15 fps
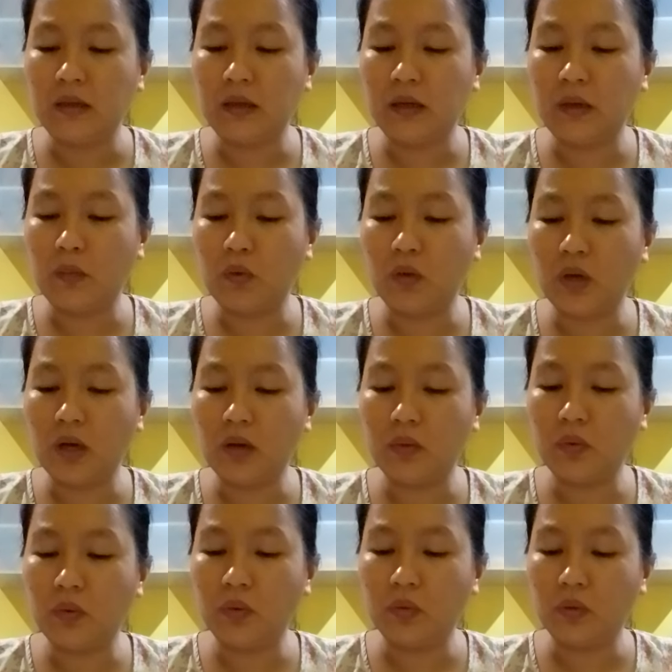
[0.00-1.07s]
nenek
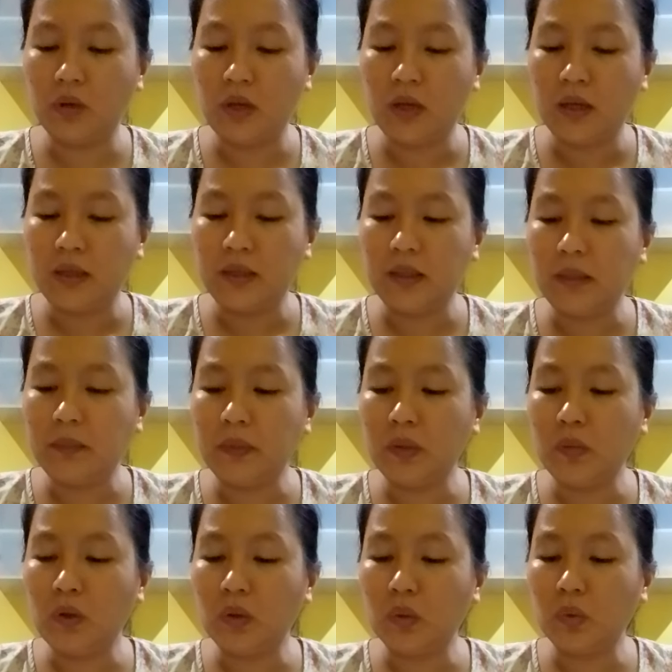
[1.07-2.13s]
moyangku,
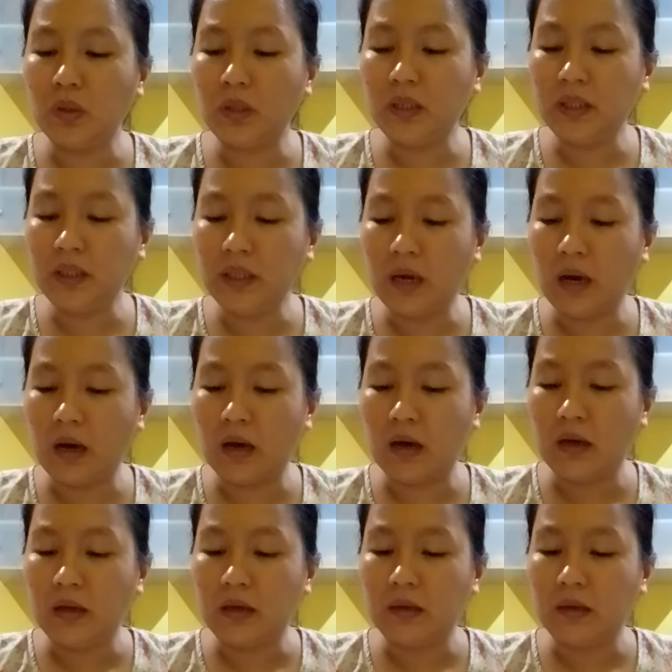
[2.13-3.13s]
tetapi waktu ia